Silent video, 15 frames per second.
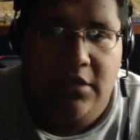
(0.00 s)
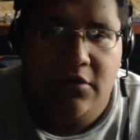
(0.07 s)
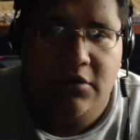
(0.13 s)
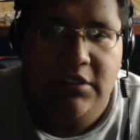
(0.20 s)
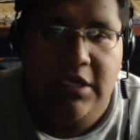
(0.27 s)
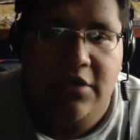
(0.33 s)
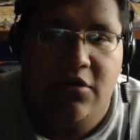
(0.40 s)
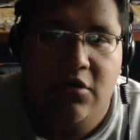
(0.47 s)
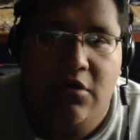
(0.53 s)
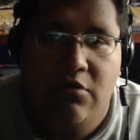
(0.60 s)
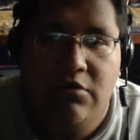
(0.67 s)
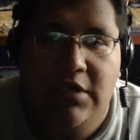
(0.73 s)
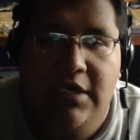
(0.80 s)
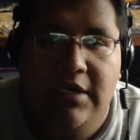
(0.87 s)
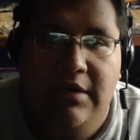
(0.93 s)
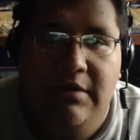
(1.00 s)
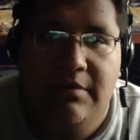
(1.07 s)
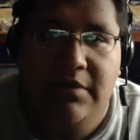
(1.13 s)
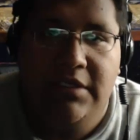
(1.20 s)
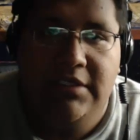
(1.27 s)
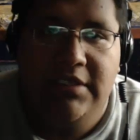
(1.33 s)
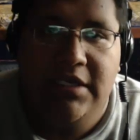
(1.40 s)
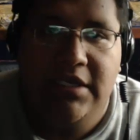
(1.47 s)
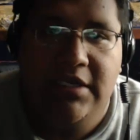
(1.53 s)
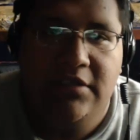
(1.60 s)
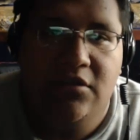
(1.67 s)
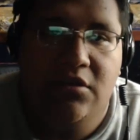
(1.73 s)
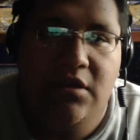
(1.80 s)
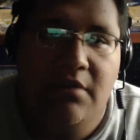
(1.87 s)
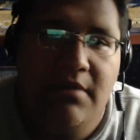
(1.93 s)
o sea, no una
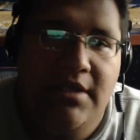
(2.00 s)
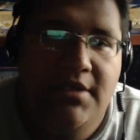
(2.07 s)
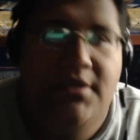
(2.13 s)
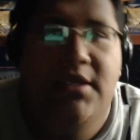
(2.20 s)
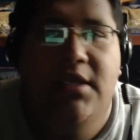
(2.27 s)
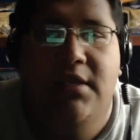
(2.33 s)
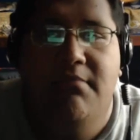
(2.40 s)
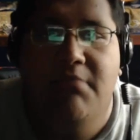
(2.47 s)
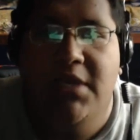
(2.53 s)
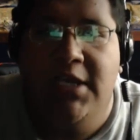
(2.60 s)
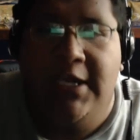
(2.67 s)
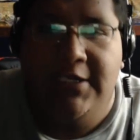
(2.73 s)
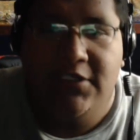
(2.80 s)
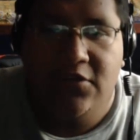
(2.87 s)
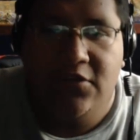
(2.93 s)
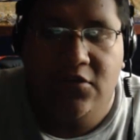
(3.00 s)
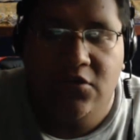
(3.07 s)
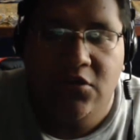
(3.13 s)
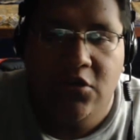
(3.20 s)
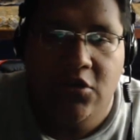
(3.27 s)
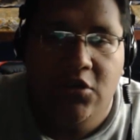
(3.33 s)
exageración de 20 megas, ¿no?